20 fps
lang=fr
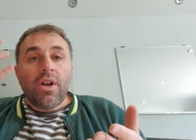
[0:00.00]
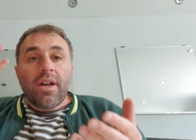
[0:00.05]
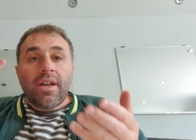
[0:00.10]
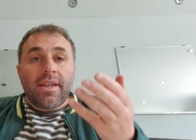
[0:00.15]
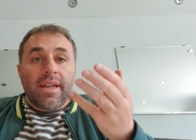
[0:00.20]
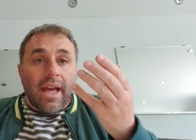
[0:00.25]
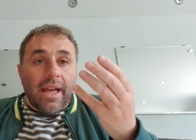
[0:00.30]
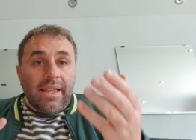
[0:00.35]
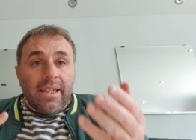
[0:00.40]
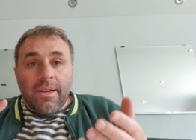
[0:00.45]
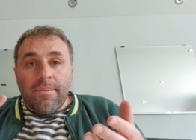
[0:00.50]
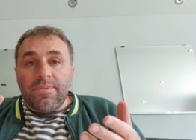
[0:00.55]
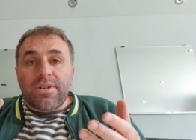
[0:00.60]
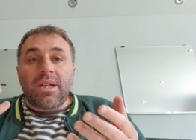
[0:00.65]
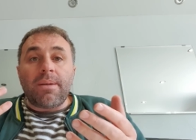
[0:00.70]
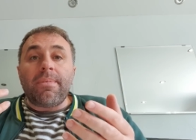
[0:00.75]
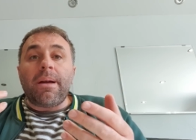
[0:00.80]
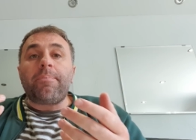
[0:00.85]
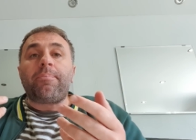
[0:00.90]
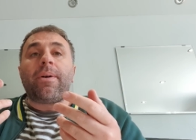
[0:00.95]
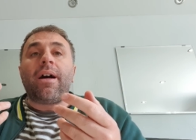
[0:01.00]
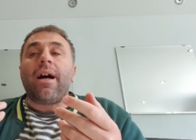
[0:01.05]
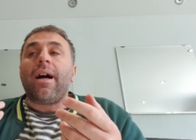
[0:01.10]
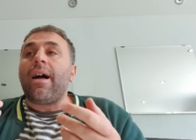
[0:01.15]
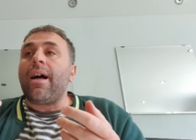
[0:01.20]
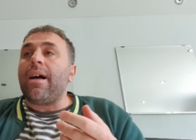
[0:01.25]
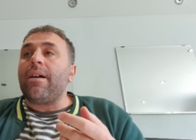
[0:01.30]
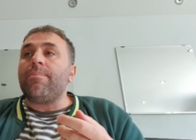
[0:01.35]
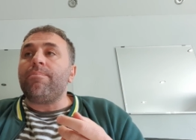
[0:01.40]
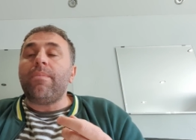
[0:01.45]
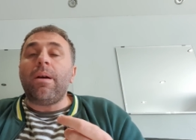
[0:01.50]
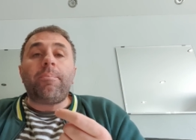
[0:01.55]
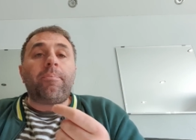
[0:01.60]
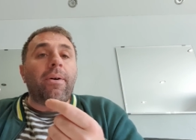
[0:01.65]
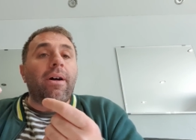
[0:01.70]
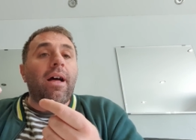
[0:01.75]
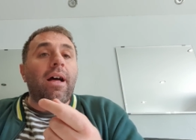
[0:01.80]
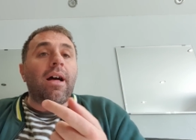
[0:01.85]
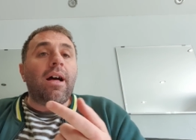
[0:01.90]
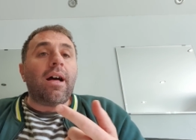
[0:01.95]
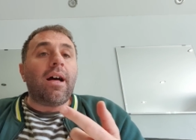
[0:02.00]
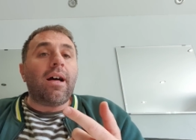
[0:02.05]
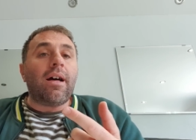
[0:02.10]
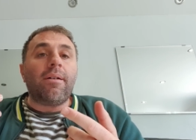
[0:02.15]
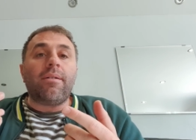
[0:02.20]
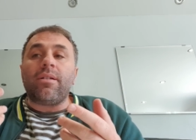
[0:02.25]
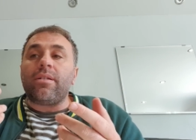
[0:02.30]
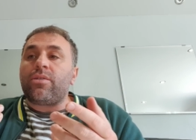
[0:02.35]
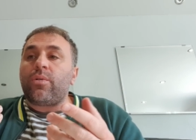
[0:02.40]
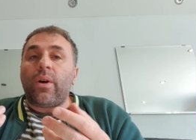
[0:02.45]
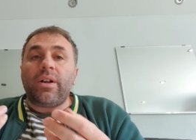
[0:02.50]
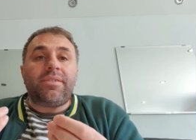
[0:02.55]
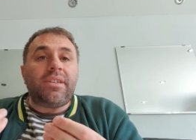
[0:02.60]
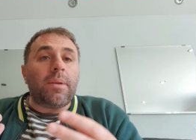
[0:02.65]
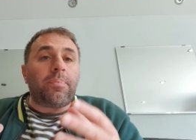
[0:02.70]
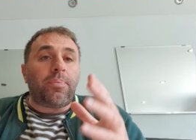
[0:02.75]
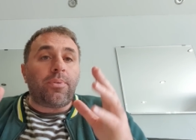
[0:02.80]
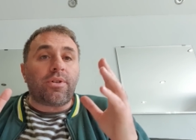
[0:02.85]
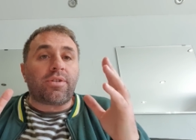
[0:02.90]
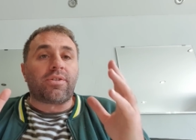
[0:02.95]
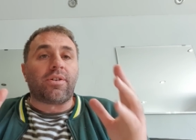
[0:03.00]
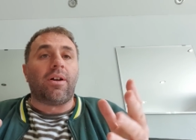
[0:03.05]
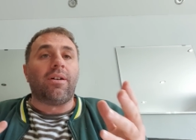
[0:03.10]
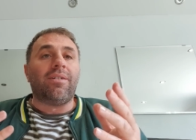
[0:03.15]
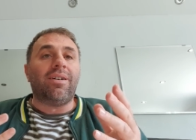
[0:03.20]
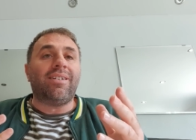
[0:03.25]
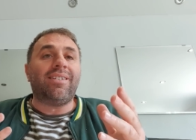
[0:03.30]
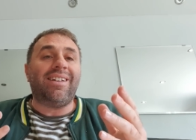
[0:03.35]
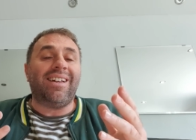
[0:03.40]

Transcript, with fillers: يعني sais même pas même pas euh, 10%